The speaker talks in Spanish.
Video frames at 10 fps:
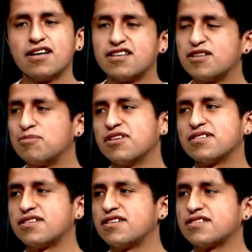qué se puede
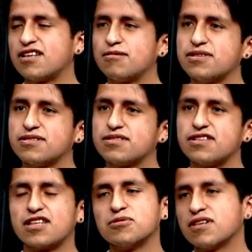hacer, tal vez
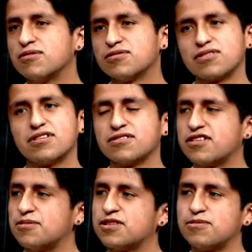entramos a algunos torneos
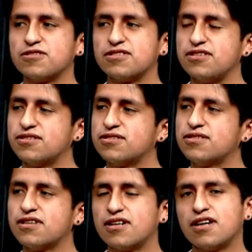entre mis amigos y yo.
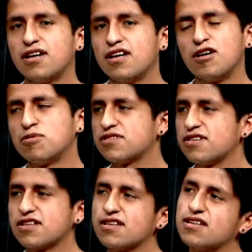Y pues sí.
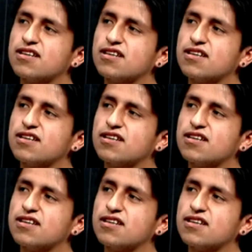Eh, un